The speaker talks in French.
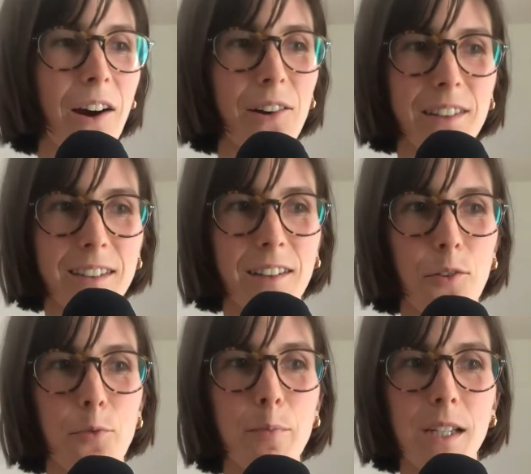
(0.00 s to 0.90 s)
en
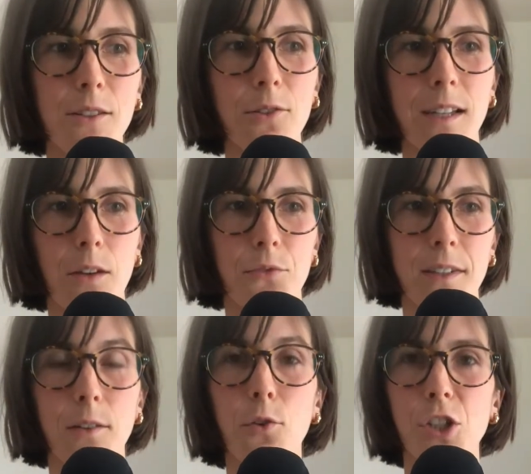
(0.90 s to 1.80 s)
étant au milieu de la
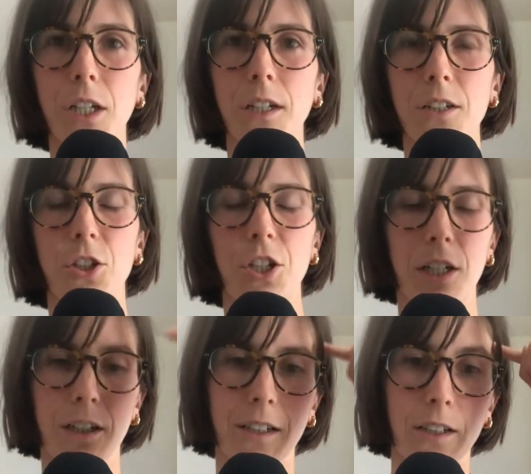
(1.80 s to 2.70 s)
vidéo,
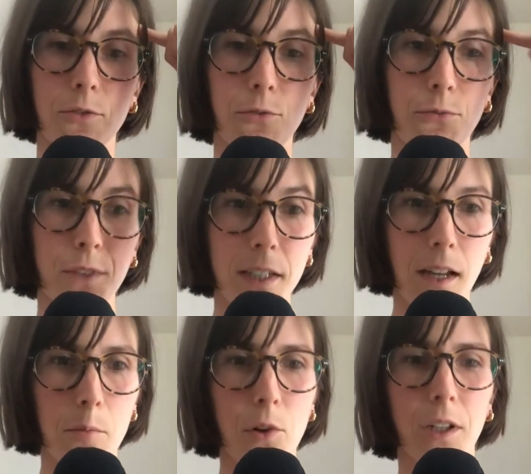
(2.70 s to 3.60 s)
j'ai
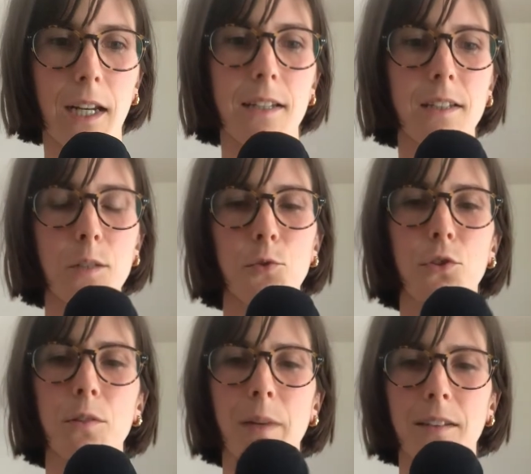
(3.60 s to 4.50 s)
finalement réalisé, je me
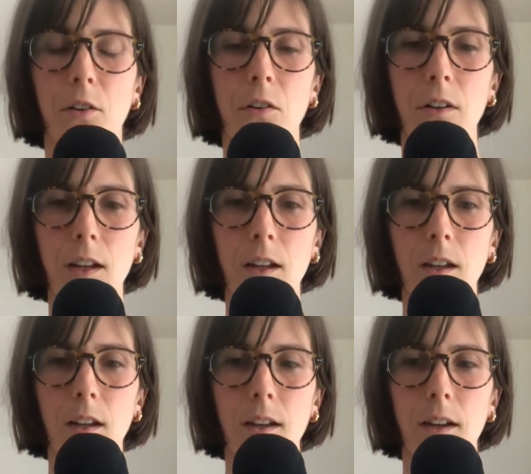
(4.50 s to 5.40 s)
suis dit, mais attends,
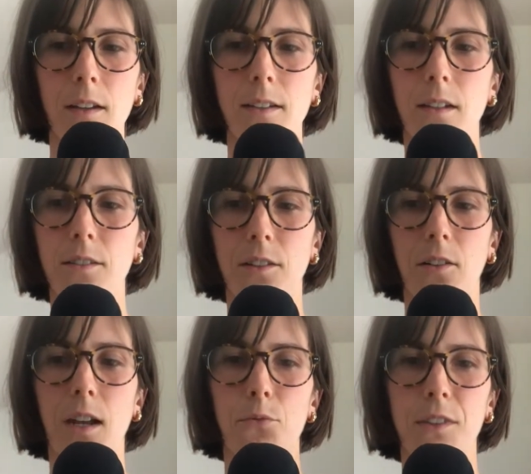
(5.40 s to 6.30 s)

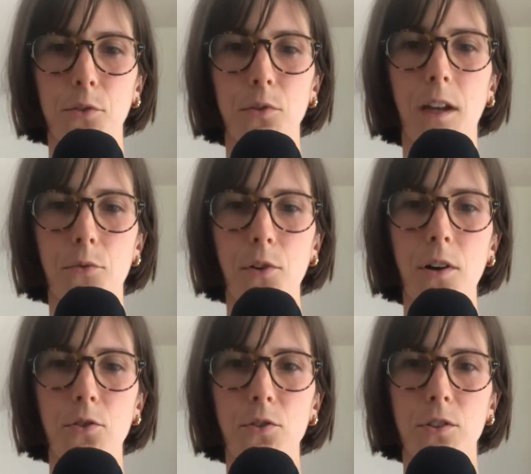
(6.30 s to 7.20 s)
dans la vidéo
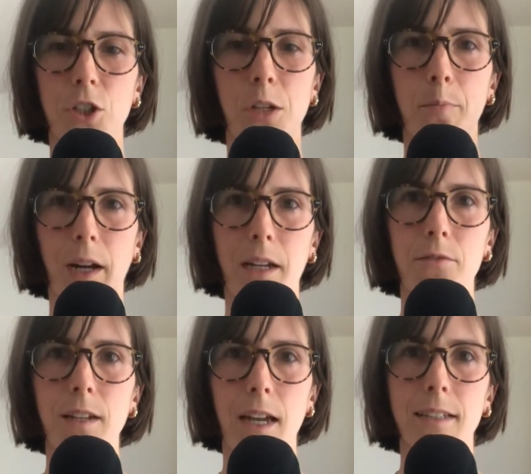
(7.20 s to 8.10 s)
d'avant, j'ai pas
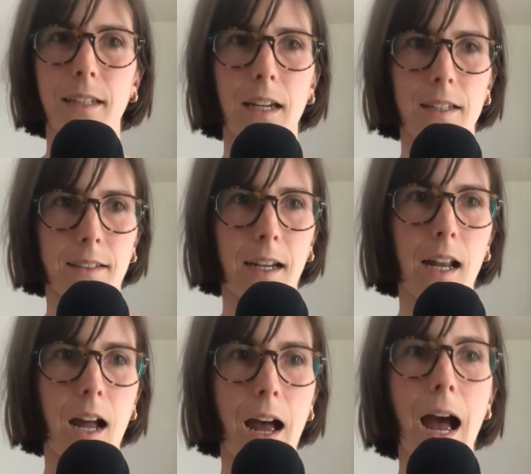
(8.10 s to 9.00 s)
rêvé. Est-ce qu'elle
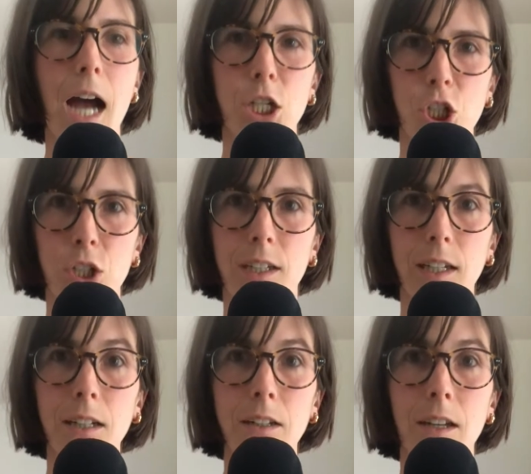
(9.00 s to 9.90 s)
a acheté
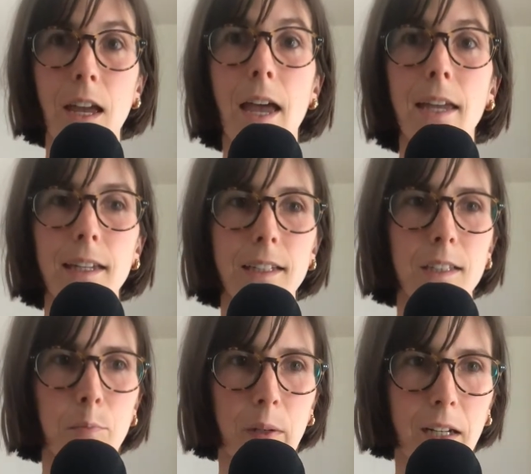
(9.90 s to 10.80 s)

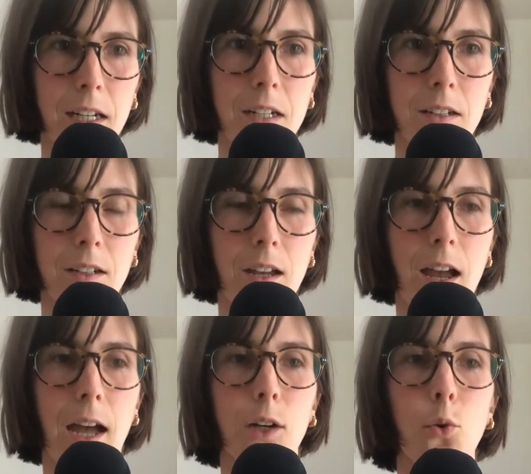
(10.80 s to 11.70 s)
exprès
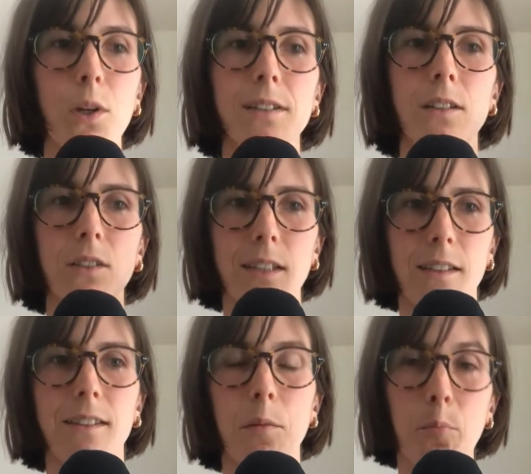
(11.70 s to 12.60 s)
un croissant qui
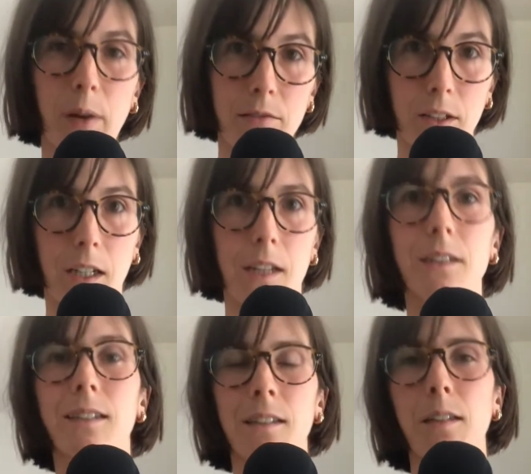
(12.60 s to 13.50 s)
n'était pas vegan,
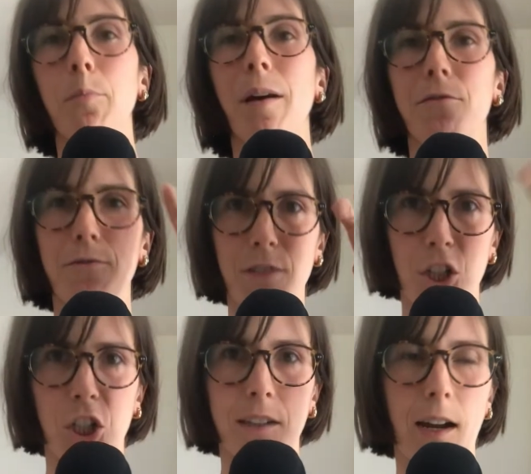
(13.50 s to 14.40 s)
qui n'était pas
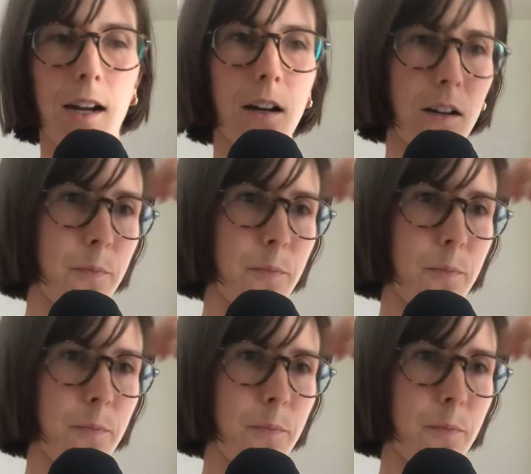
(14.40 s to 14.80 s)
végétal,